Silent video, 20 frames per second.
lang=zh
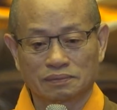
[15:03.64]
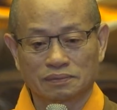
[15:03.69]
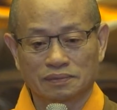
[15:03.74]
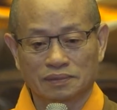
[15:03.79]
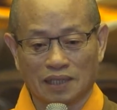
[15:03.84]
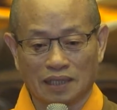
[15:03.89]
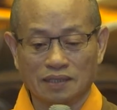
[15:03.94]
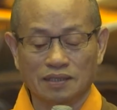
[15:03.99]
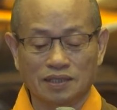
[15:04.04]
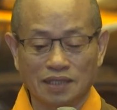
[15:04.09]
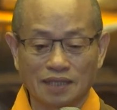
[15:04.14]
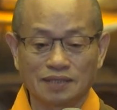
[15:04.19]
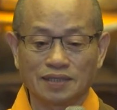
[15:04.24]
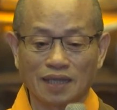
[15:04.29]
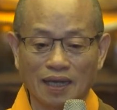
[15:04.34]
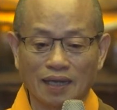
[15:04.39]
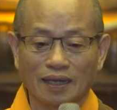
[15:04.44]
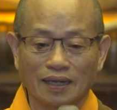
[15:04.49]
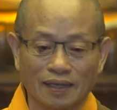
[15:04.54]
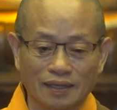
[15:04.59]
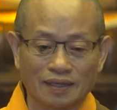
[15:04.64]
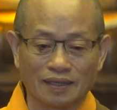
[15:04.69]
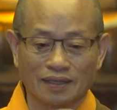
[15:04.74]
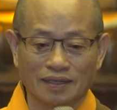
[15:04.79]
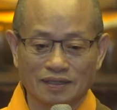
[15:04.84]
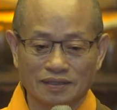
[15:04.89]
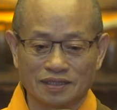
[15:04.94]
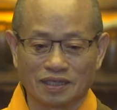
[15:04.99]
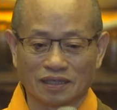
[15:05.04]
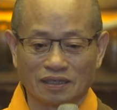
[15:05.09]
但是现在
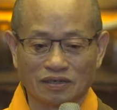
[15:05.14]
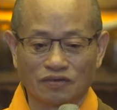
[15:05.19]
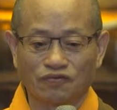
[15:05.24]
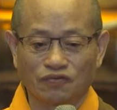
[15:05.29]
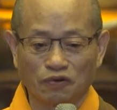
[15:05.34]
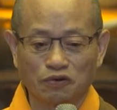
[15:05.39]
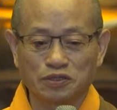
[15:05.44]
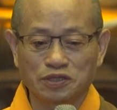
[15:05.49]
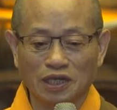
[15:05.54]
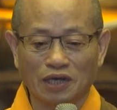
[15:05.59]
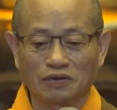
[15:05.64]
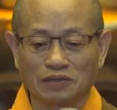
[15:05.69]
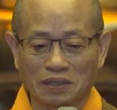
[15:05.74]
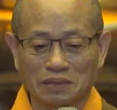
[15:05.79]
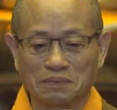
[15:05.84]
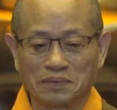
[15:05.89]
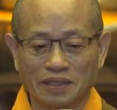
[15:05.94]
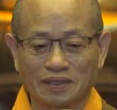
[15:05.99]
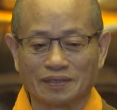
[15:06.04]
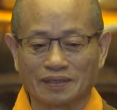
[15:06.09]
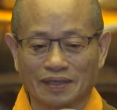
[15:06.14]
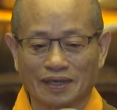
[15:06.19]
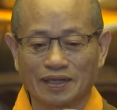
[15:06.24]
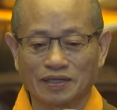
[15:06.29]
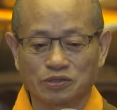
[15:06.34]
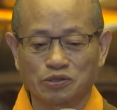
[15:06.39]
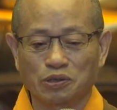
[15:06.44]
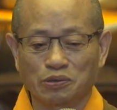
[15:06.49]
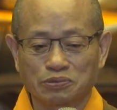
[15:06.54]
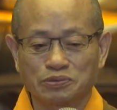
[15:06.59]
整个佛教里面，你看
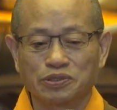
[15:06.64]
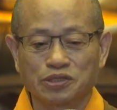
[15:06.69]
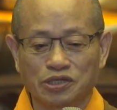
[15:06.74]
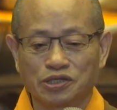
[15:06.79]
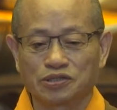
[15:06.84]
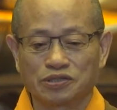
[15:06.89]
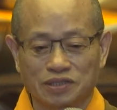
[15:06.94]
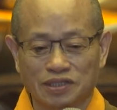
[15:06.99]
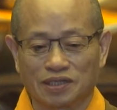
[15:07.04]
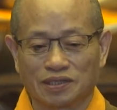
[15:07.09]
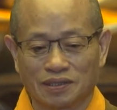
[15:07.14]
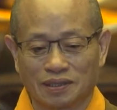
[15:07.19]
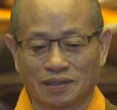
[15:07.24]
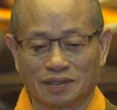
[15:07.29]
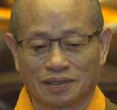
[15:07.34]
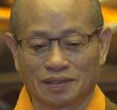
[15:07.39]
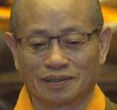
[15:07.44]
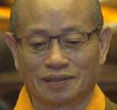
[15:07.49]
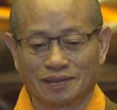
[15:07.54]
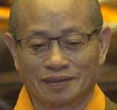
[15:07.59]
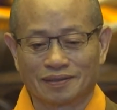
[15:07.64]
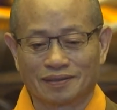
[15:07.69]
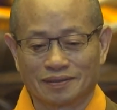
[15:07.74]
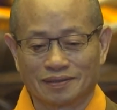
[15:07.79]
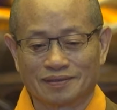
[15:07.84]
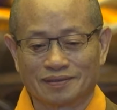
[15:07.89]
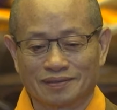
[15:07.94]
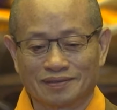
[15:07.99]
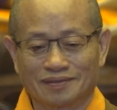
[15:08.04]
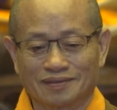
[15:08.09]
充斥着
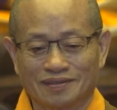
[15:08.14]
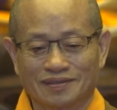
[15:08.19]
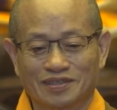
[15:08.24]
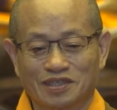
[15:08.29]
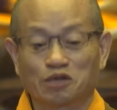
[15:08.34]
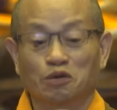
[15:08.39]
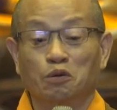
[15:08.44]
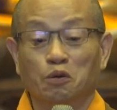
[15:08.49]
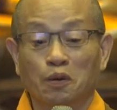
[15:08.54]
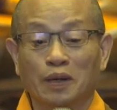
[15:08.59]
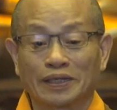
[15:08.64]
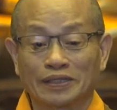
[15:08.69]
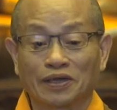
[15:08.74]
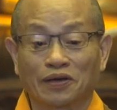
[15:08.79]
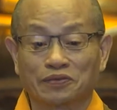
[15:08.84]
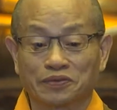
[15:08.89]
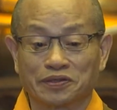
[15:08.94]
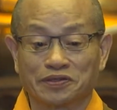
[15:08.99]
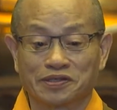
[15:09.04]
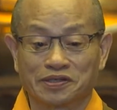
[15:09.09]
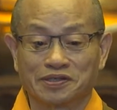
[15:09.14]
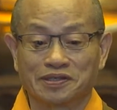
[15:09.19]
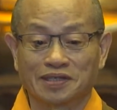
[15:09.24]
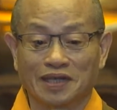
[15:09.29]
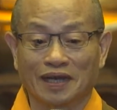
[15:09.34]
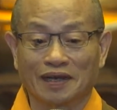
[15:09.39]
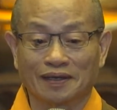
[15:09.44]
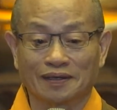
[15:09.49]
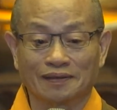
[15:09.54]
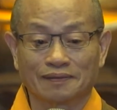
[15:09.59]
这种外道的思想，